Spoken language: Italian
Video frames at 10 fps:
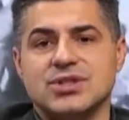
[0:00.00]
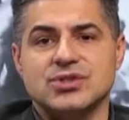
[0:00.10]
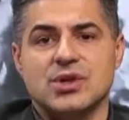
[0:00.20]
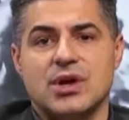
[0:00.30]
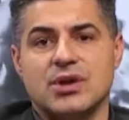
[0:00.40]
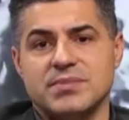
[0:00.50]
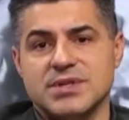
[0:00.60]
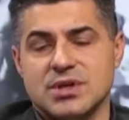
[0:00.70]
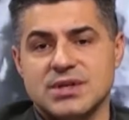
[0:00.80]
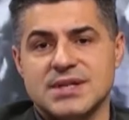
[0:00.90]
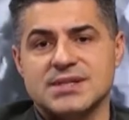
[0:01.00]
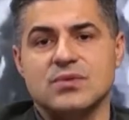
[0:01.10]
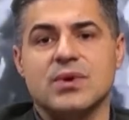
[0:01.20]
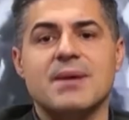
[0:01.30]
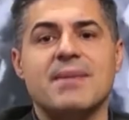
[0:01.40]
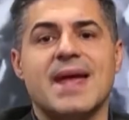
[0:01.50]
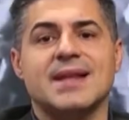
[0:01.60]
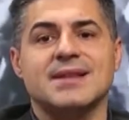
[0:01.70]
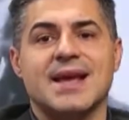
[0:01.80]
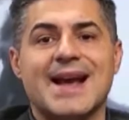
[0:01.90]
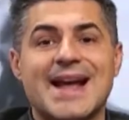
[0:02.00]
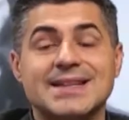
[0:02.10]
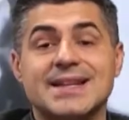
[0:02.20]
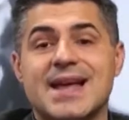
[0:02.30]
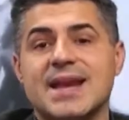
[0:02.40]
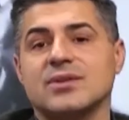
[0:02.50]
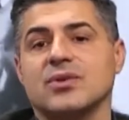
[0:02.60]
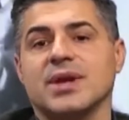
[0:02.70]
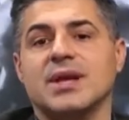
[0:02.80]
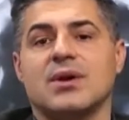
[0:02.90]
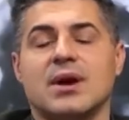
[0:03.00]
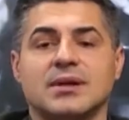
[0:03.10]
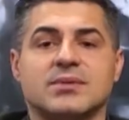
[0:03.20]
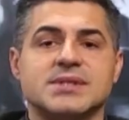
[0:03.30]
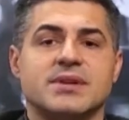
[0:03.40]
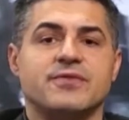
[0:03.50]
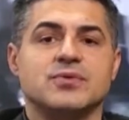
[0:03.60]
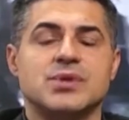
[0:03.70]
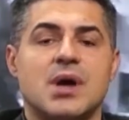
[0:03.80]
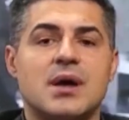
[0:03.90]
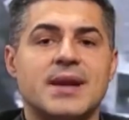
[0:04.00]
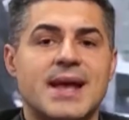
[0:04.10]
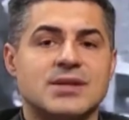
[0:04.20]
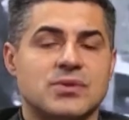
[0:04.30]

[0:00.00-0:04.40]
ci sono, bisogna sicuramente candidare Torino in questa fusione,